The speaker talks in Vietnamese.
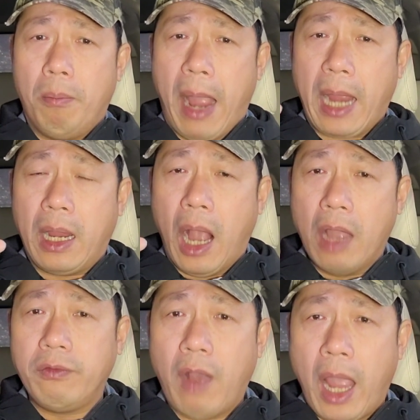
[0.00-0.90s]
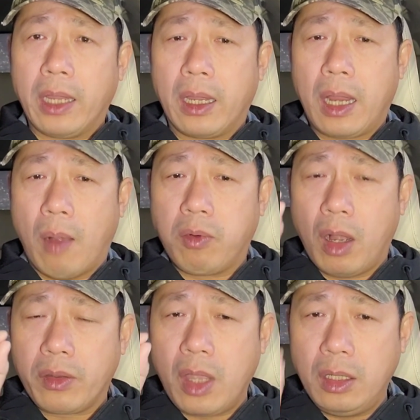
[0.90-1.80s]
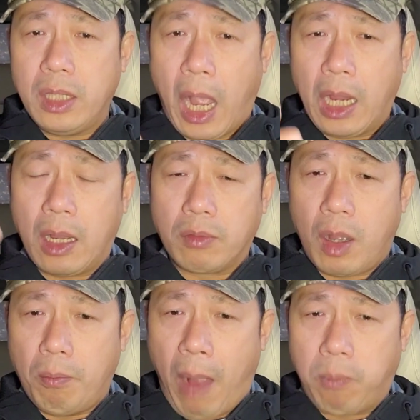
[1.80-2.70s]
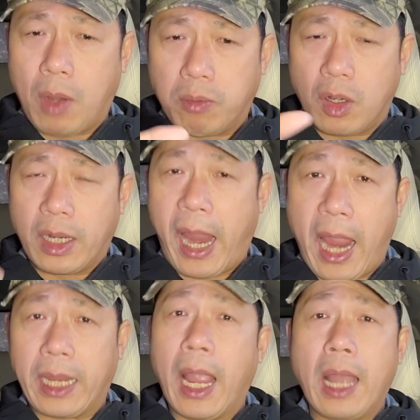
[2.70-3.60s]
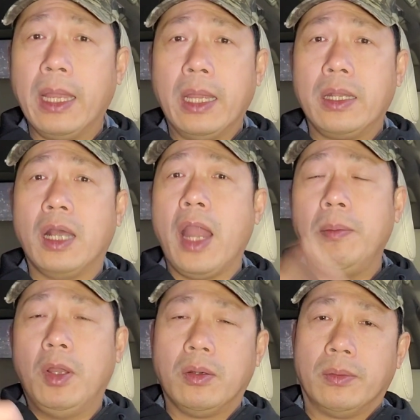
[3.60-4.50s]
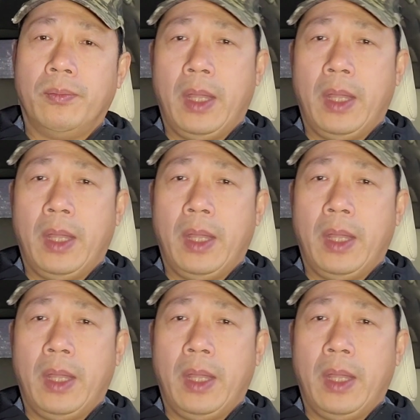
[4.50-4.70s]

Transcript: mà gửi về không có chứng nhận không có mọc không có ngày á nó đếm luôn